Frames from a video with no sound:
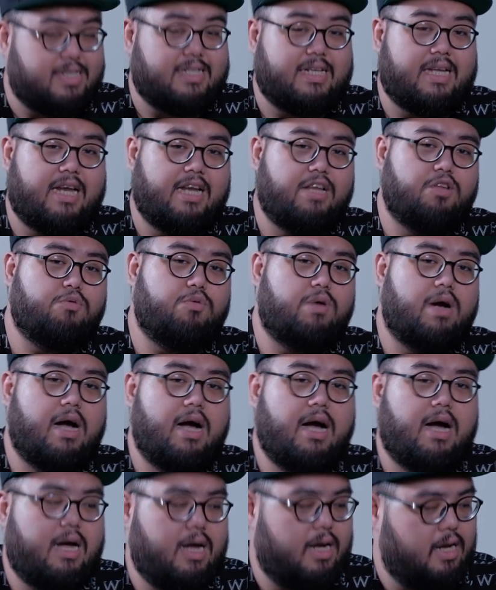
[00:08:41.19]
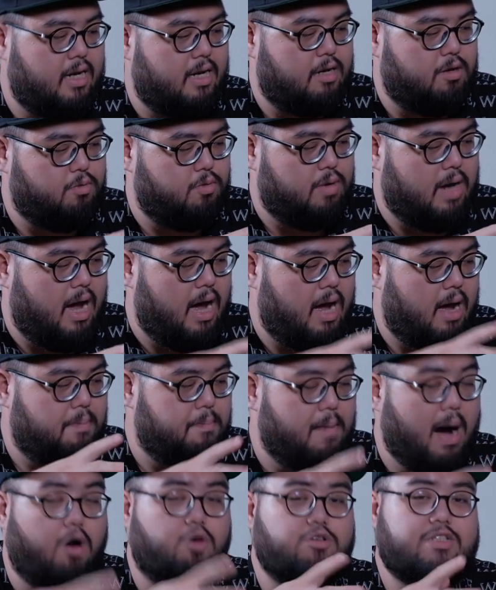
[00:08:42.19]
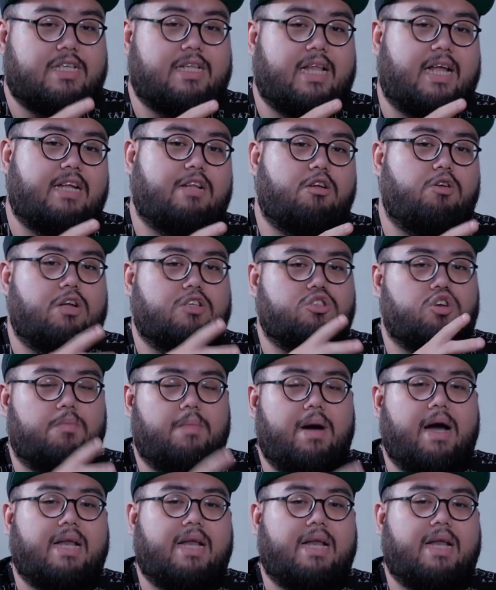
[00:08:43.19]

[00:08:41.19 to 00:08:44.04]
sendiri juga udah bagus kita kita udah coba